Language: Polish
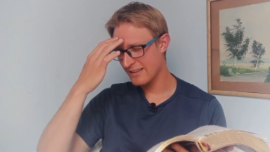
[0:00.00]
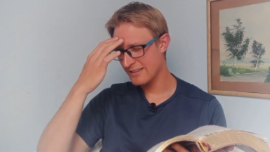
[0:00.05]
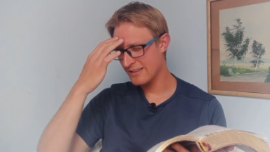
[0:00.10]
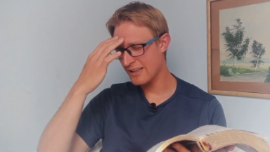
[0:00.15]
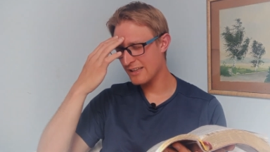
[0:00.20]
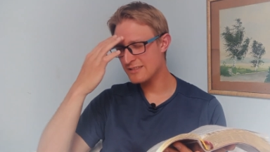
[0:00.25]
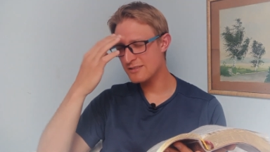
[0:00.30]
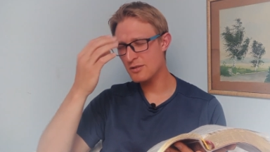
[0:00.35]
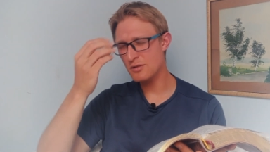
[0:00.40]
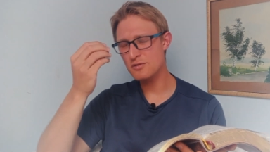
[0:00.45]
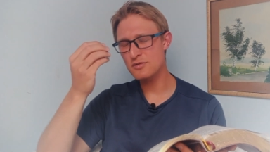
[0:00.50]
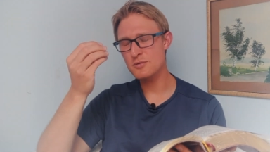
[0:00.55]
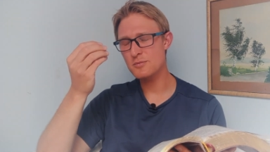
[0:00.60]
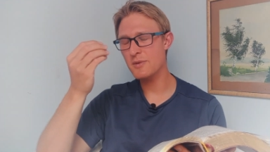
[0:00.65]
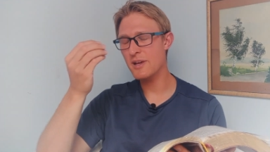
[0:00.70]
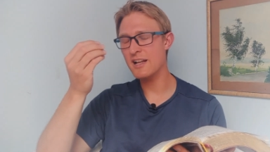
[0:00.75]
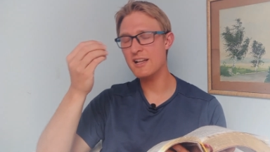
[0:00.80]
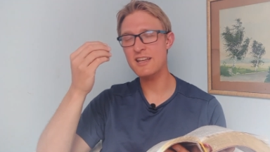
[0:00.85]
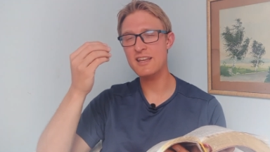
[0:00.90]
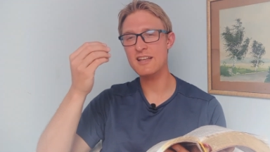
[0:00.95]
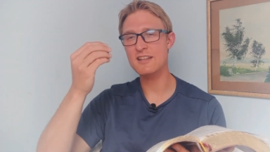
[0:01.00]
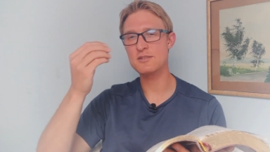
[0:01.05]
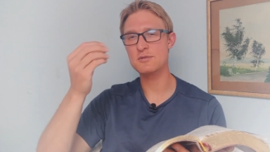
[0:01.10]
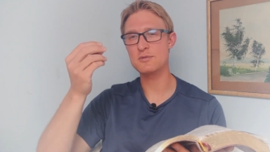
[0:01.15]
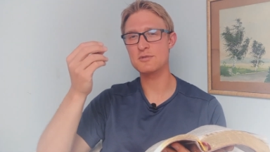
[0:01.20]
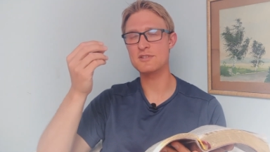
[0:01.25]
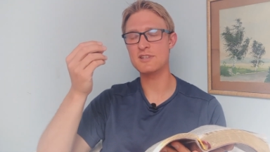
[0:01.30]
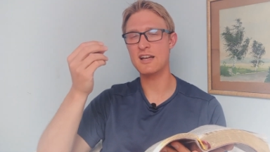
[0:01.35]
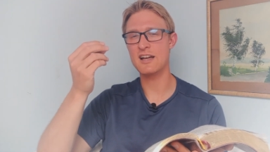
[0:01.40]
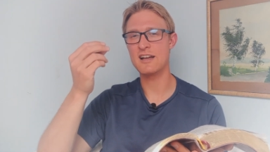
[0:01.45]
Nie zrozumieli
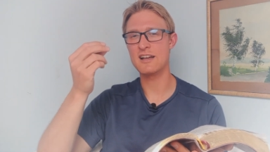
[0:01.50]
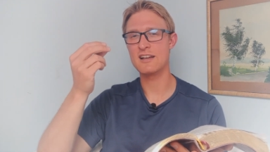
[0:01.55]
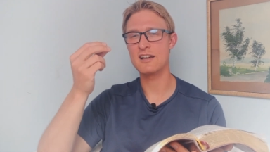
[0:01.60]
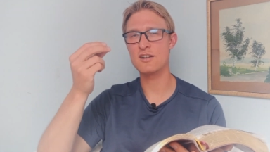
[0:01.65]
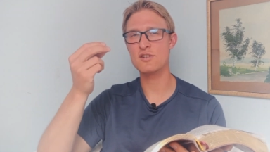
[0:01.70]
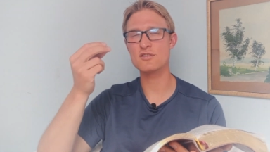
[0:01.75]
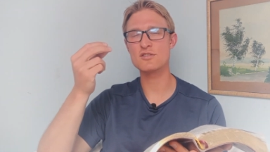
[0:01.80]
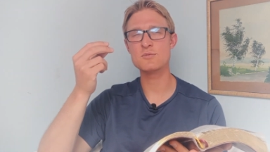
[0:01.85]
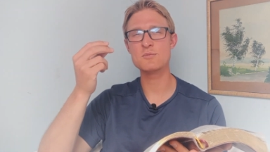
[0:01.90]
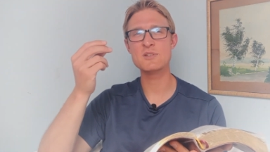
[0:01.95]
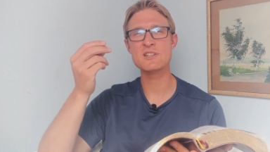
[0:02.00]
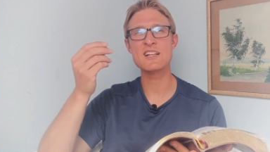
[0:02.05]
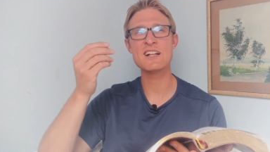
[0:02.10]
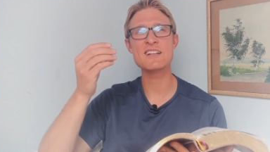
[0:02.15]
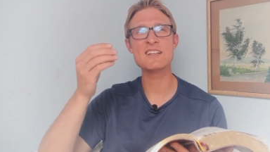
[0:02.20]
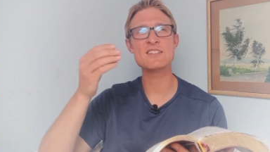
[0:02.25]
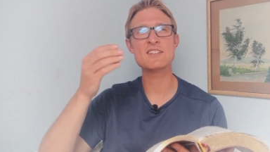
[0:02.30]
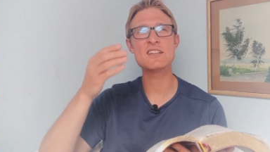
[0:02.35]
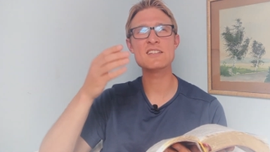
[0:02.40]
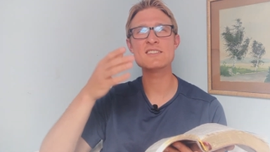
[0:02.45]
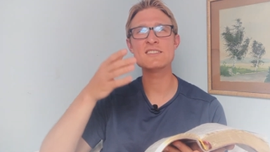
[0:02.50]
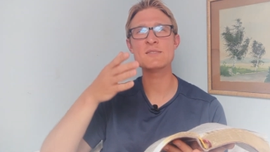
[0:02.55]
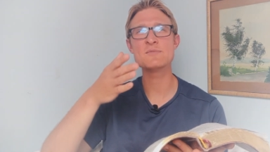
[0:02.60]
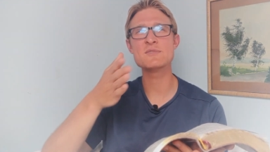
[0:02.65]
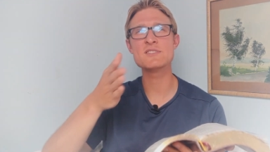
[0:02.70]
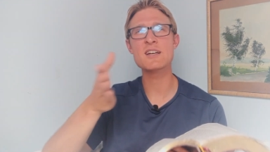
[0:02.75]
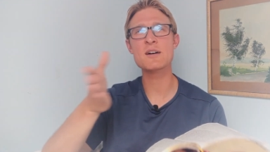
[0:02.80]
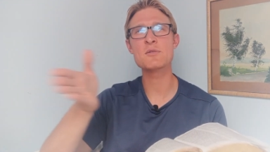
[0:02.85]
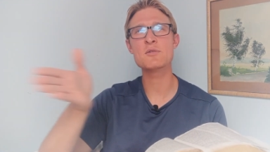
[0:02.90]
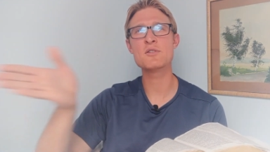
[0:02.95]
Jezusa, rozminęli się z
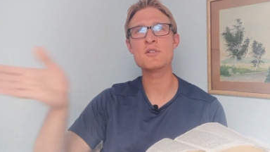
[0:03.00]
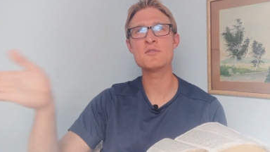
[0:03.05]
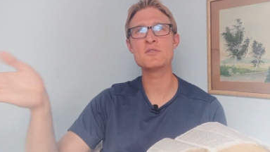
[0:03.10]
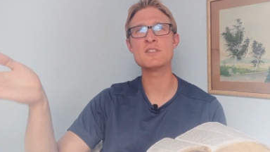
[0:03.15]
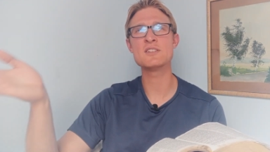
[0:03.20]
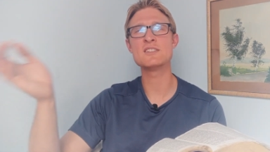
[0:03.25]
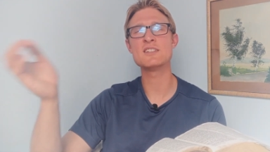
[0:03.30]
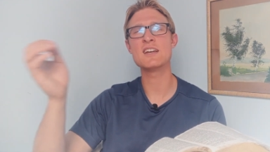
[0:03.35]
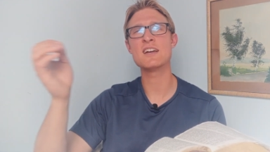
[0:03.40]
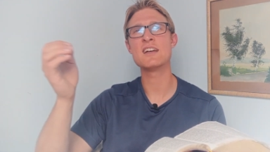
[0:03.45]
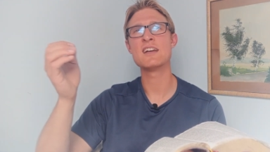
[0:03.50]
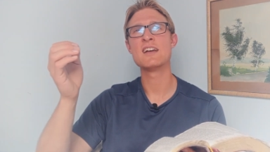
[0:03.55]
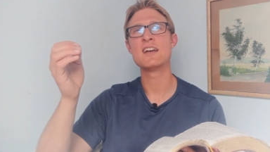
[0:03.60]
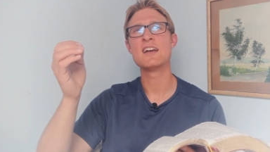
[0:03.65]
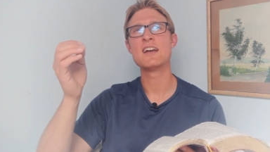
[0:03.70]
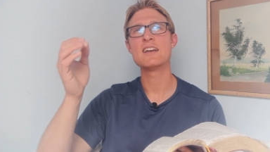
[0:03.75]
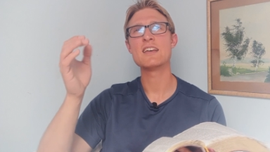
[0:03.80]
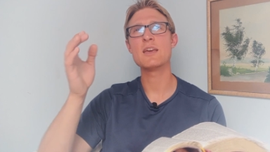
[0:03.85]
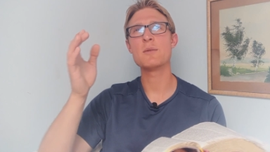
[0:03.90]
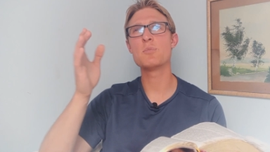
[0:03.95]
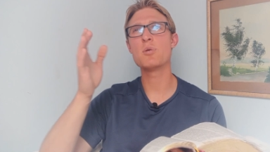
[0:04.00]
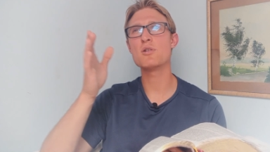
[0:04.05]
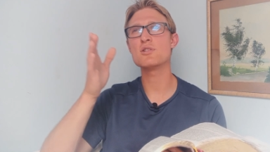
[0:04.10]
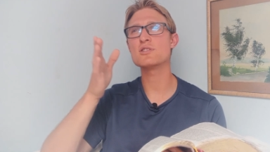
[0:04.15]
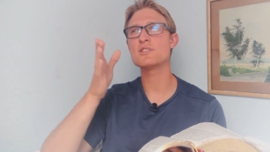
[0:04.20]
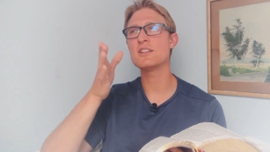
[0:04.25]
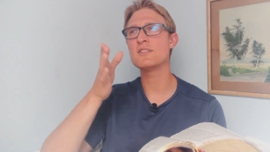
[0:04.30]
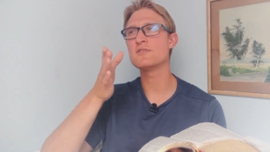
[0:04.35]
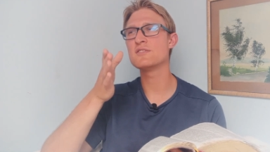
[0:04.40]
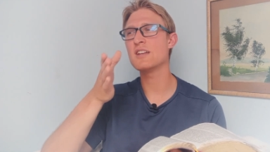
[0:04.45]
nim całkowicie i
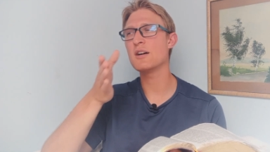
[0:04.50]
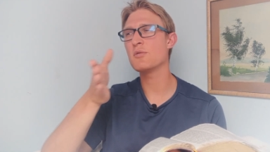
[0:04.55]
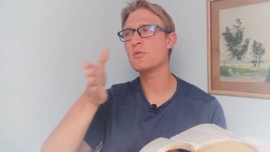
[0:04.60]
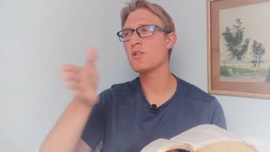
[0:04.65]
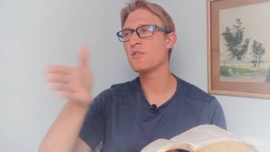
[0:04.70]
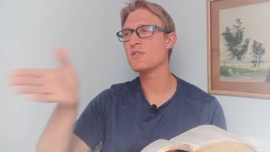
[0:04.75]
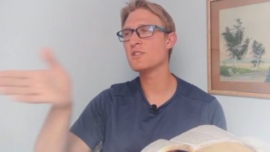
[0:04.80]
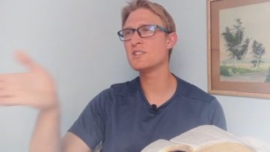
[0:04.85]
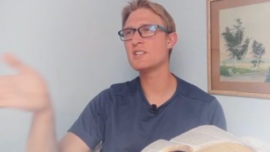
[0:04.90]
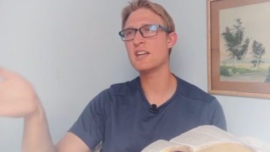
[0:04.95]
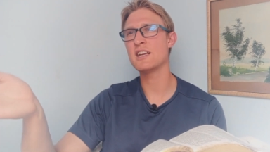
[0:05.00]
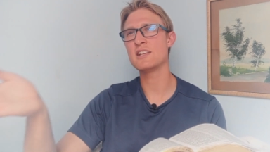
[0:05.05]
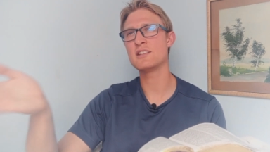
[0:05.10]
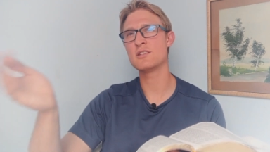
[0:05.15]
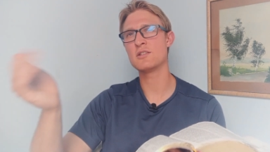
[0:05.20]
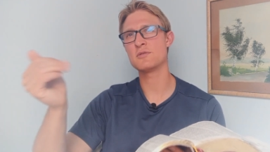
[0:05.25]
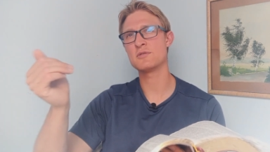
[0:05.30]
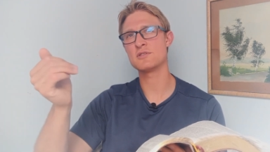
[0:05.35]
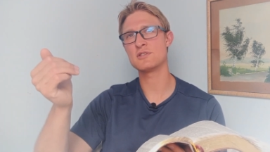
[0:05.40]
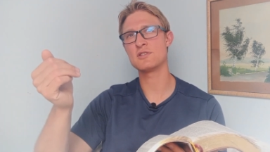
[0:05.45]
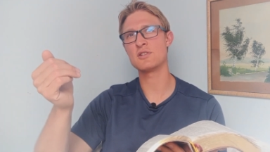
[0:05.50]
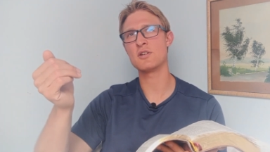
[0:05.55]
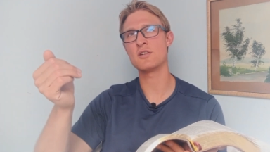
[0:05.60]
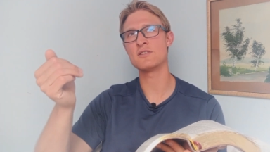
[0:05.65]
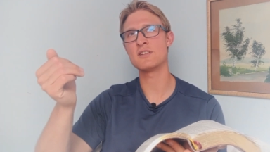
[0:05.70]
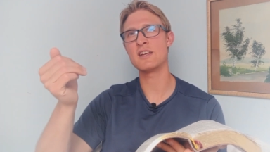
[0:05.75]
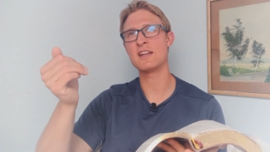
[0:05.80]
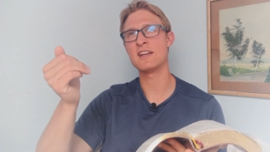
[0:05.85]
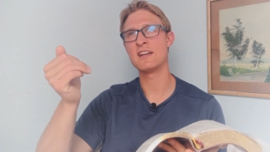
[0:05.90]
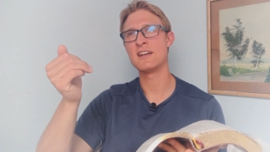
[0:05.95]
poszli w całkowicie inną
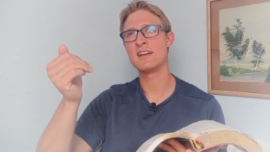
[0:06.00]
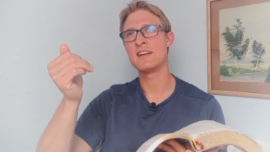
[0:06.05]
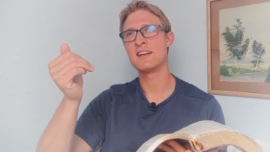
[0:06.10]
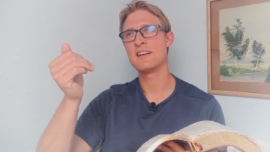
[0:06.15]
stronę